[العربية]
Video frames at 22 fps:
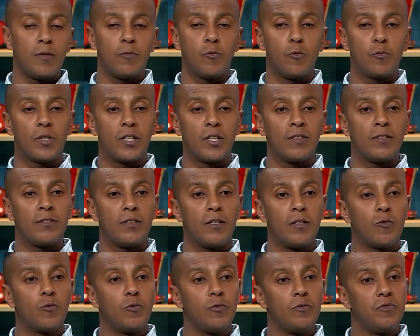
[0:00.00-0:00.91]
ممكن
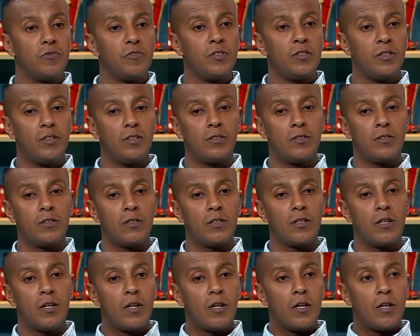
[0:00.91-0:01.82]
يكون في
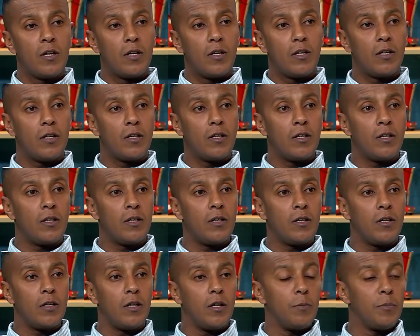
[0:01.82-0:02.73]
عندي
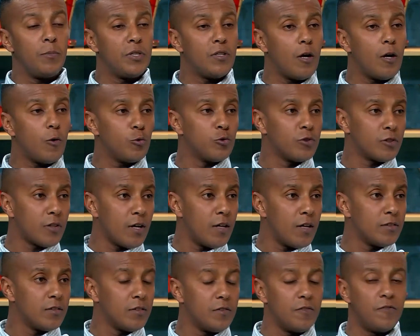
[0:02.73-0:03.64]
بناء
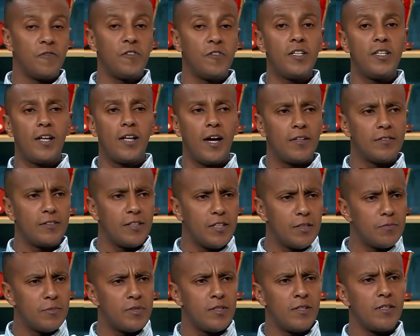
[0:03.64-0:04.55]
قدرات في
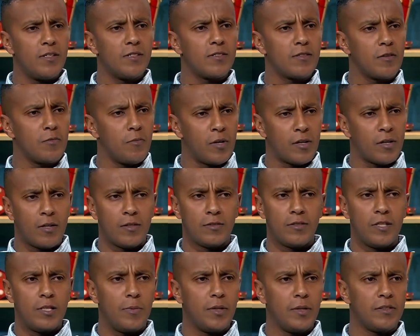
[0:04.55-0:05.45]
العديد من الاستثمارات
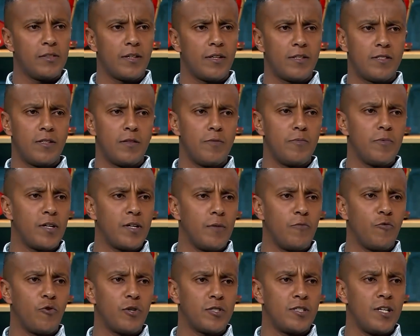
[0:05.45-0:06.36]
اللي بقدر استثمرها
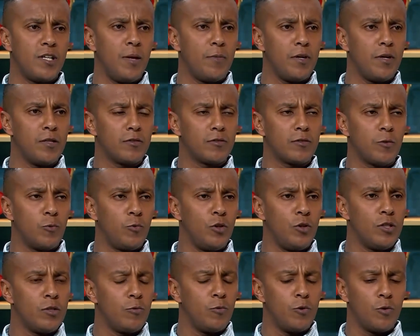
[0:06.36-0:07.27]
في فرص الاعمال
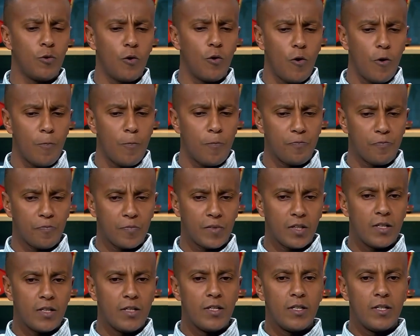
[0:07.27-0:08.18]
التطوعيه واليوم
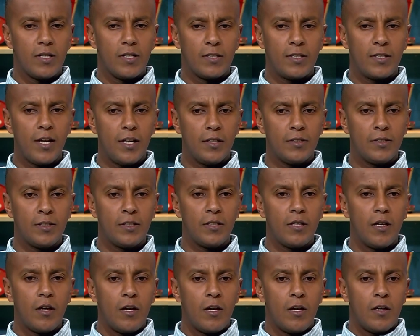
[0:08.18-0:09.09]
يعني
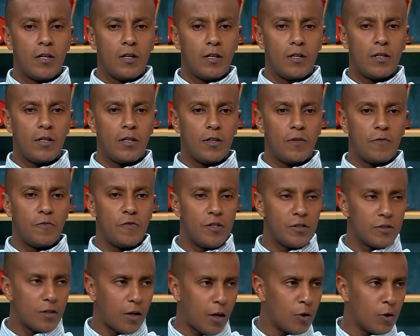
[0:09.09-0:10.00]
آه،
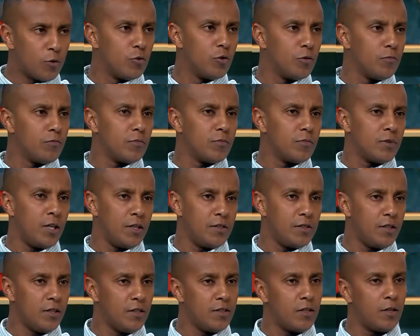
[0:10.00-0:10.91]
في تقدم
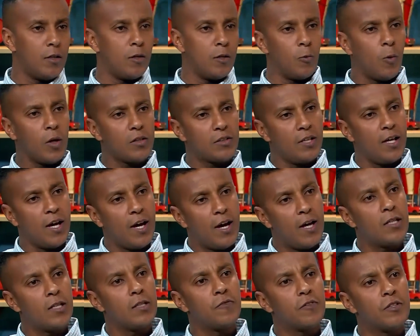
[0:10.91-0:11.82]
يعني احنا الوقت
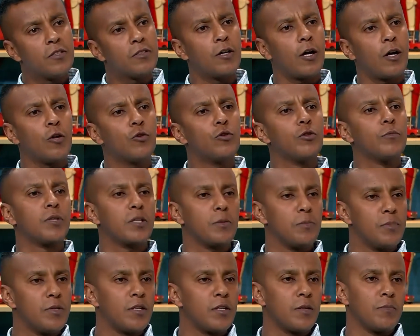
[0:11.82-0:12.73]
الحالي في تقدم
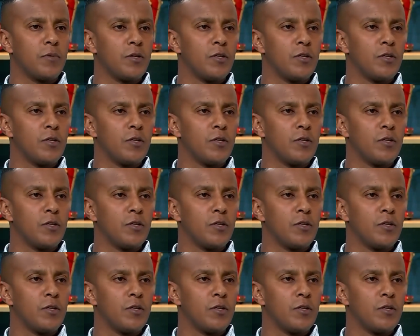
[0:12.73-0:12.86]
كبير